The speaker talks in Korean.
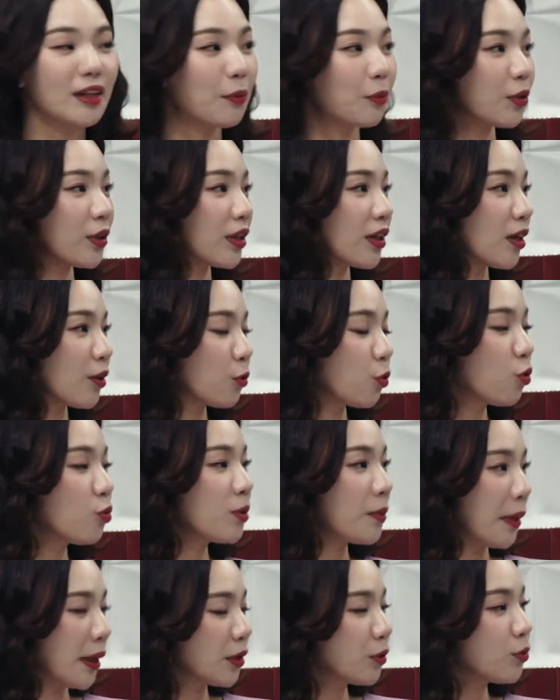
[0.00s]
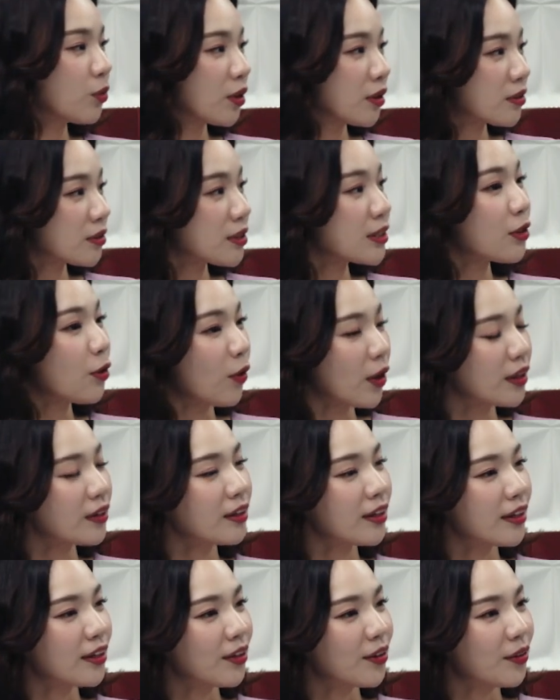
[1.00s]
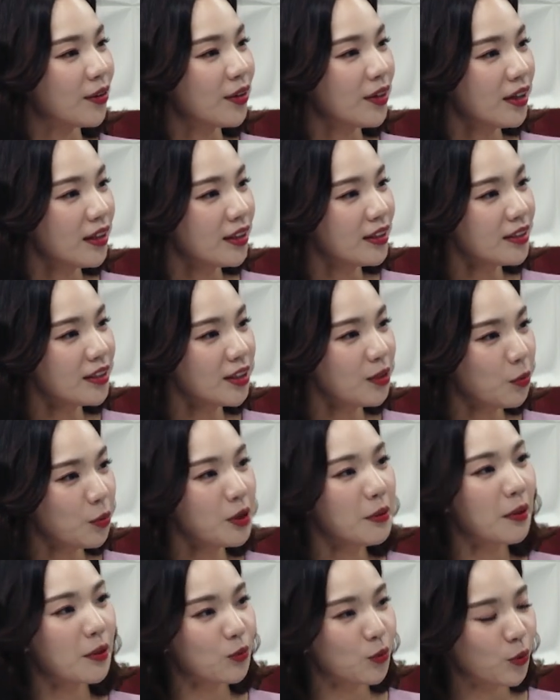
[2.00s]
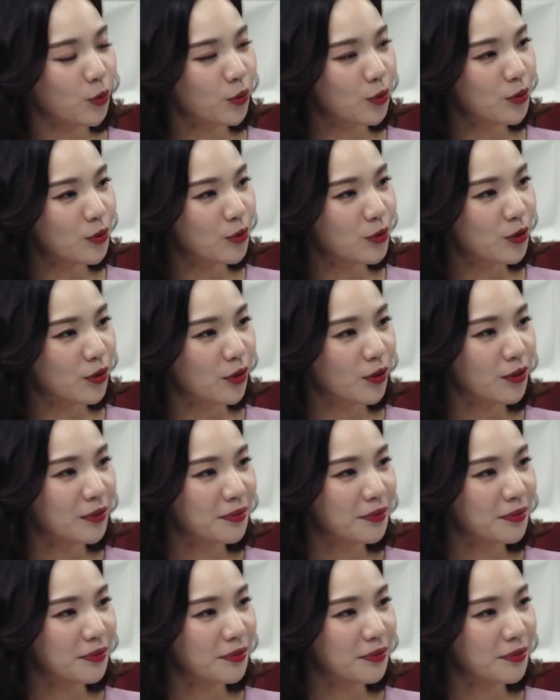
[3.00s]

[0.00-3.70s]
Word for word: 보니까 도움이 많이 됐을 것 같아요. 이사님 오늘 방송 어떠셨어요?